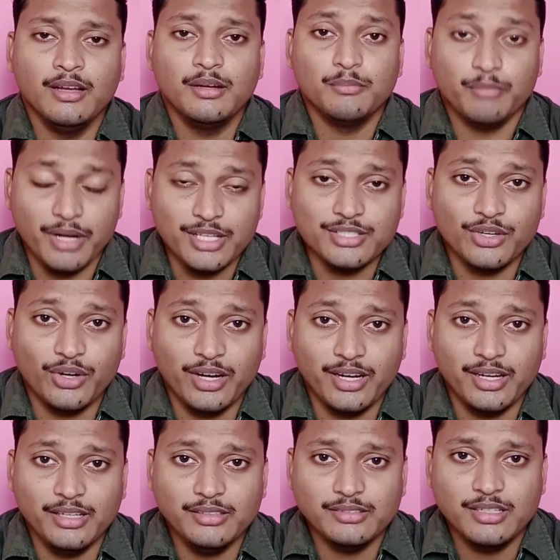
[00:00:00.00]
ప్రైజ్
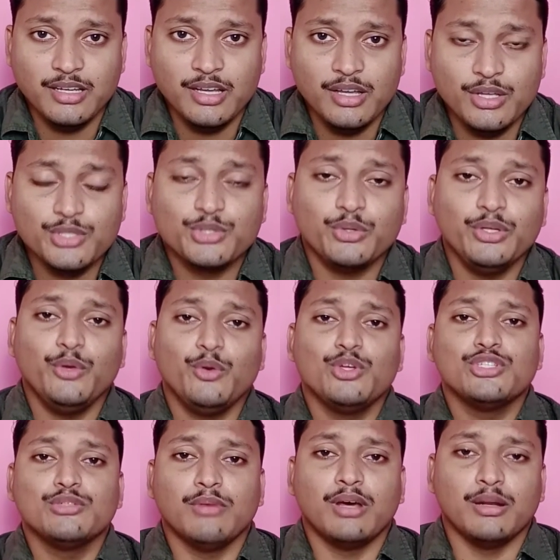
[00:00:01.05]
అండి సో ఈరోజు
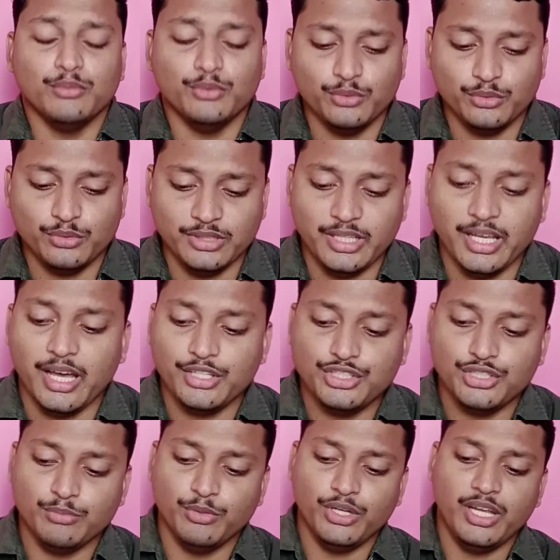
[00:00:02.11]
మనము
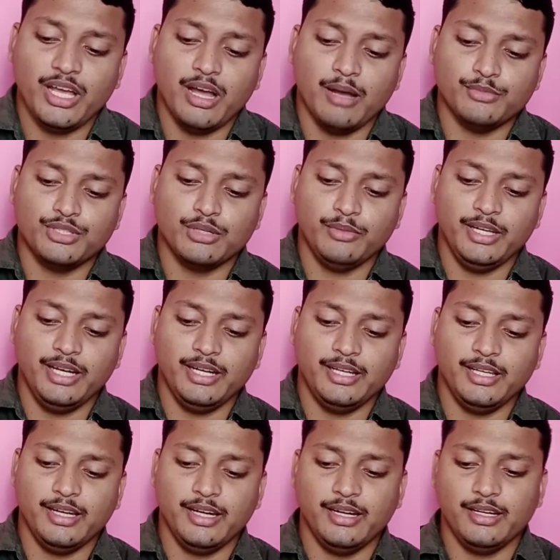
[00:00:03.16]
ధ్యానించబోయే అంశం ఏంటి
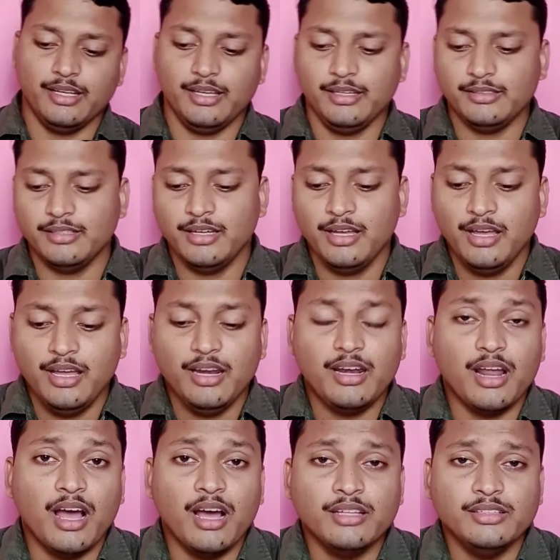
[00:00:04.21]
అంటే
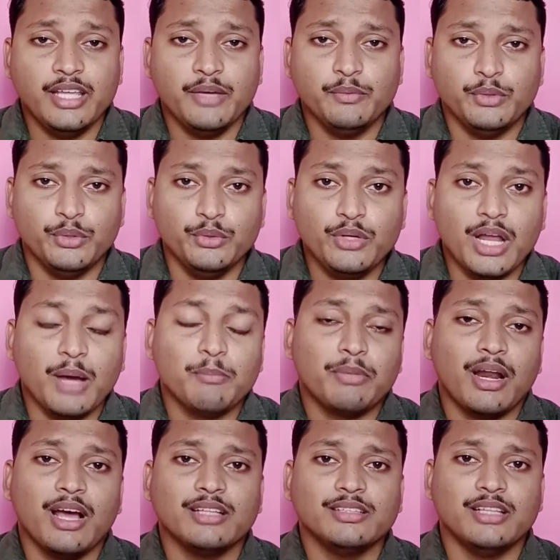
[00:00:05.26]
నా దేవుడు నా
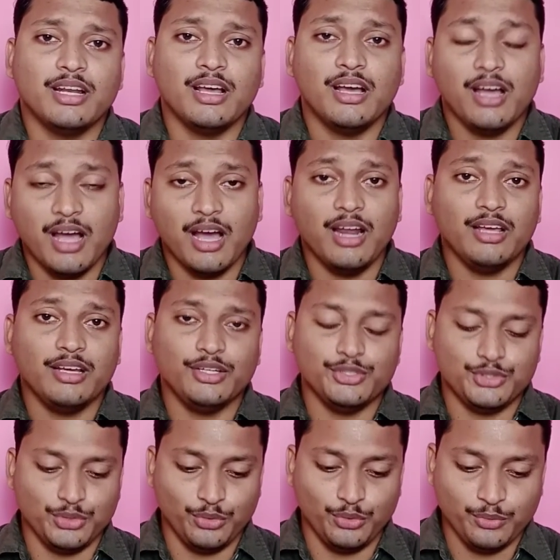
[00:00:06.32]
ప్రార్థన
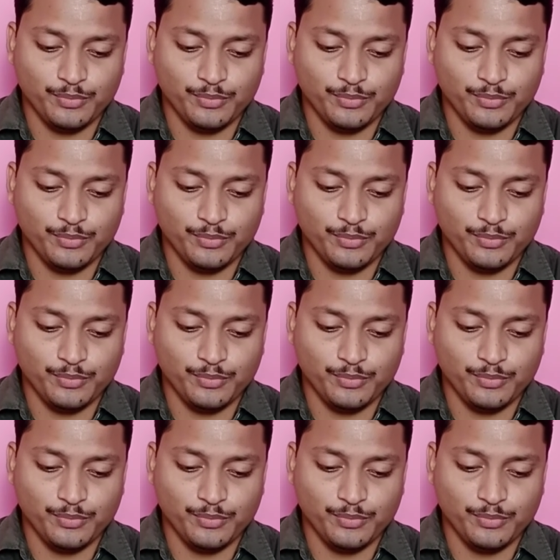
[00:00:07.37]
ఆలకించును